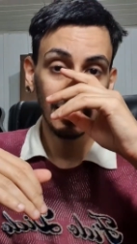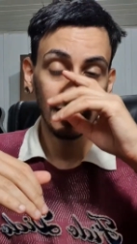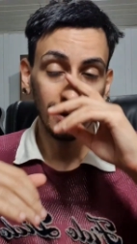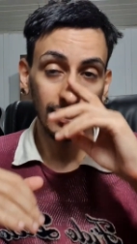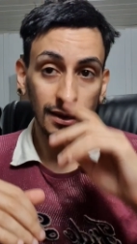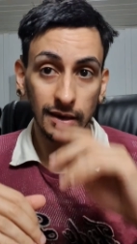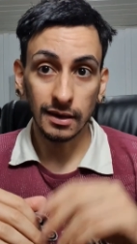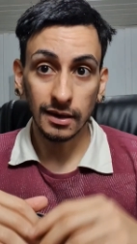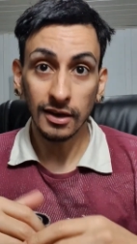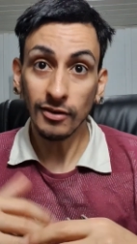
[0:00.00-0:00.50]

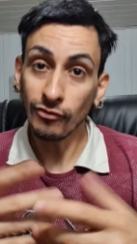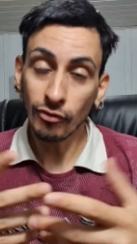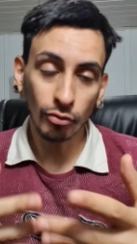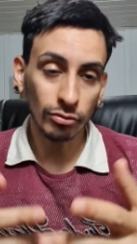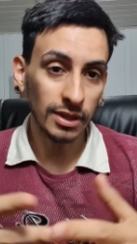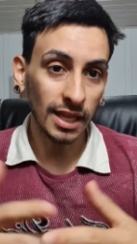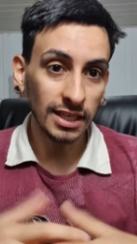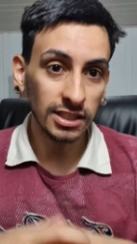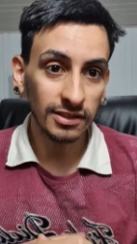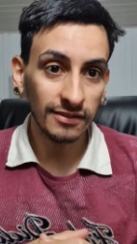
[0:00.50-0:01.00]
Uh, eu
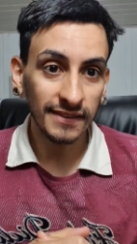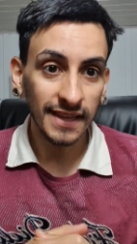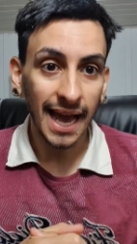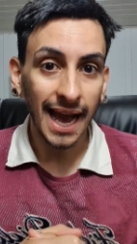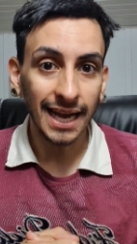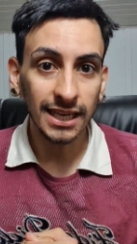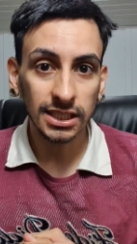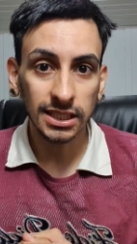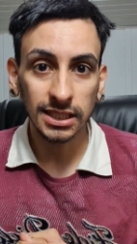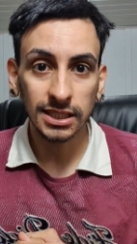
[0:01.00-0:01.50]
voltei de
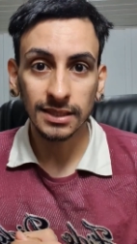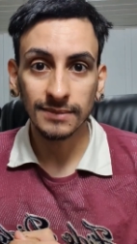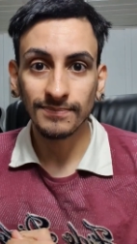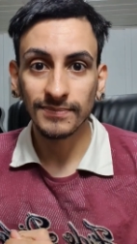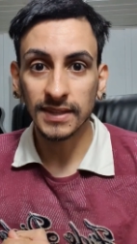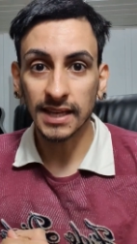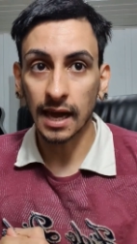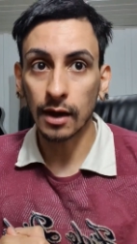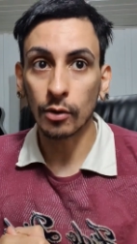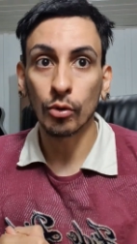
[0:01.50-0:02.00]
viagem
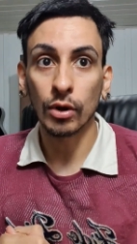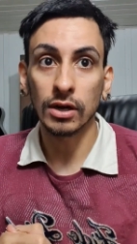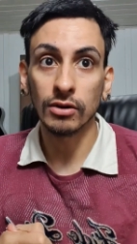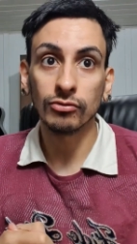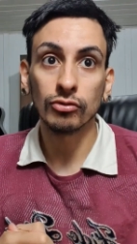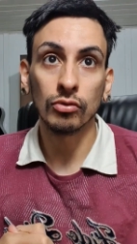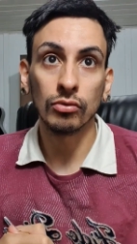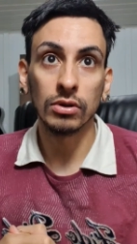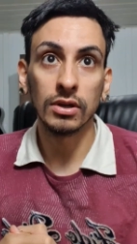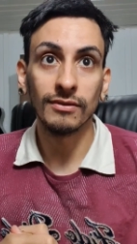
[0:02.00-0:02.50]
e agora eu
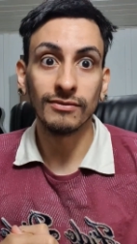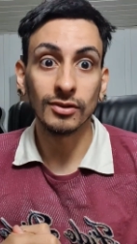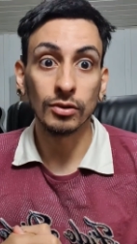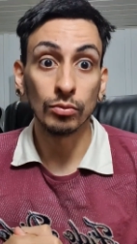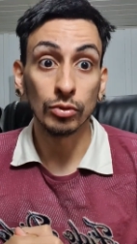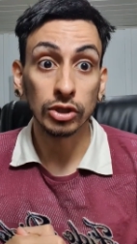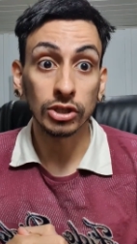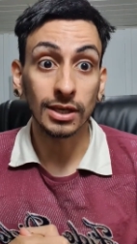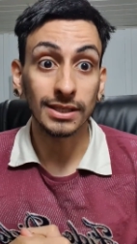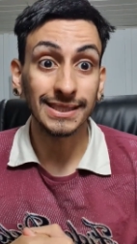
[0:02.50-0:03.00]
tô levando
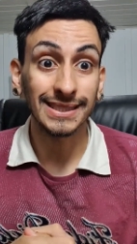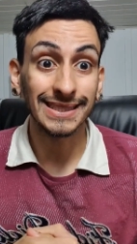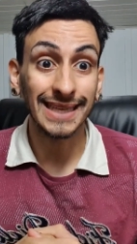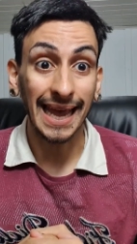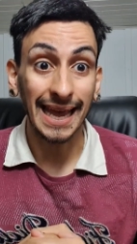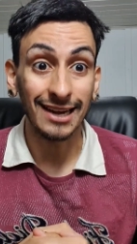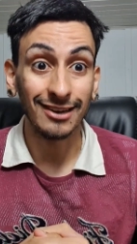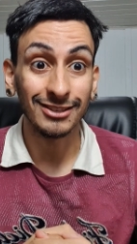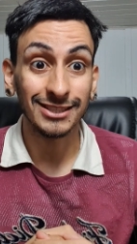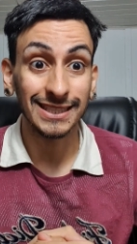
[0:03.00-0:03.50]
muito a
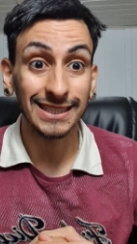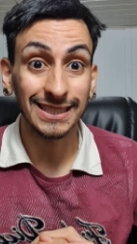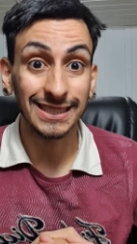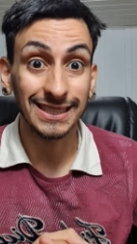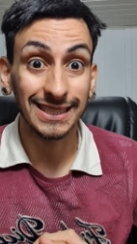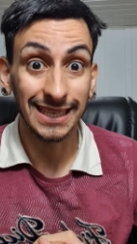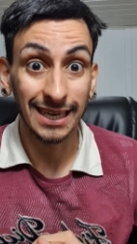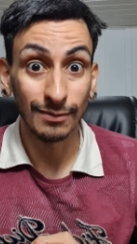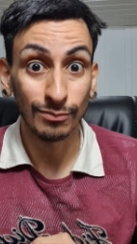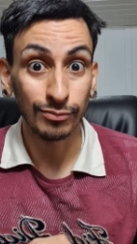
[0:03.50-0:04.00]
sério esse
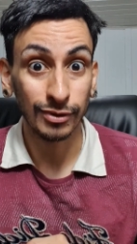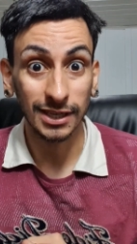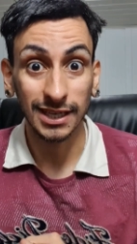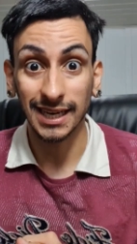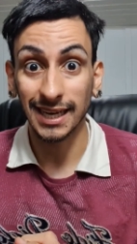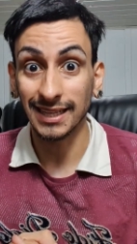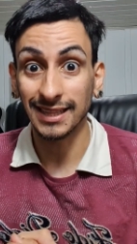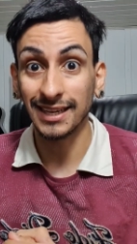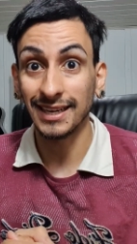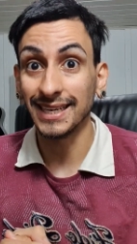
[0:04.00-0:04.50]
trampo aqui
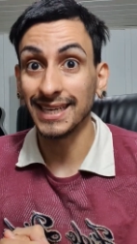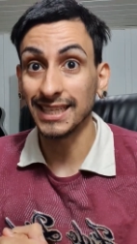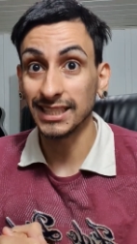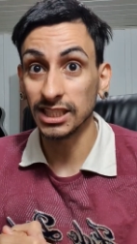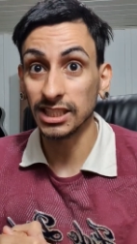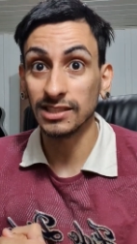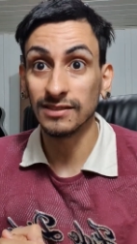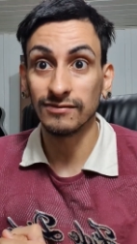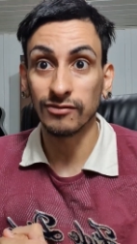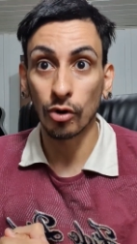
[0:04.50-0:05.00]
na
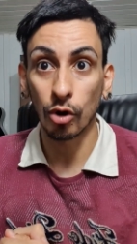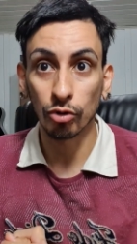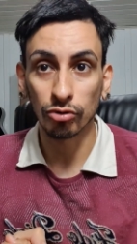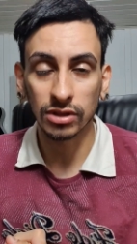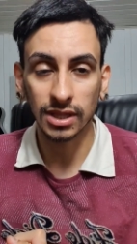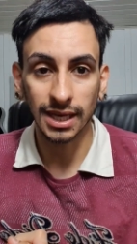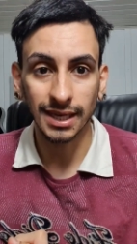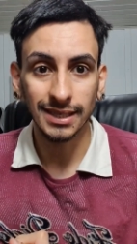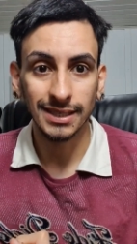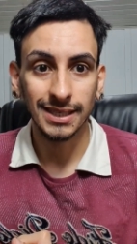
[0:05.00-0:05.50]
internet de
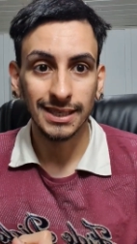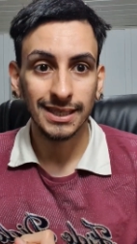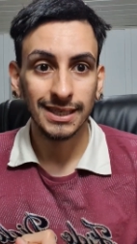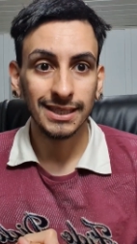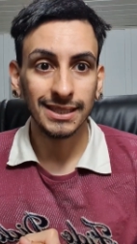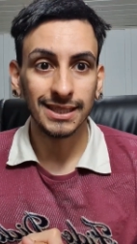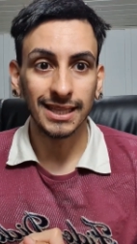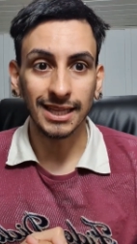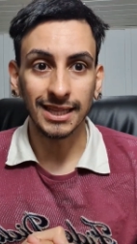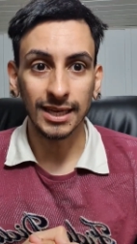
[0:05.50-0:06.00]
volta,
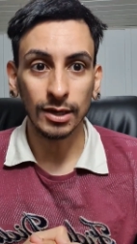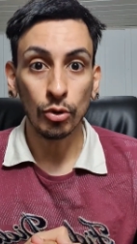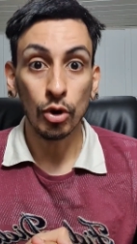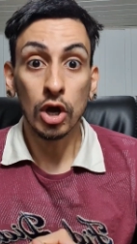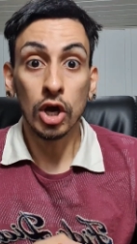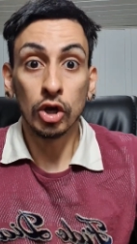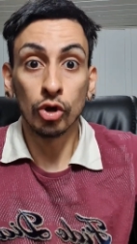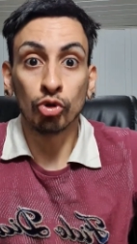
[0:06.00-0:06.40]
entendeu?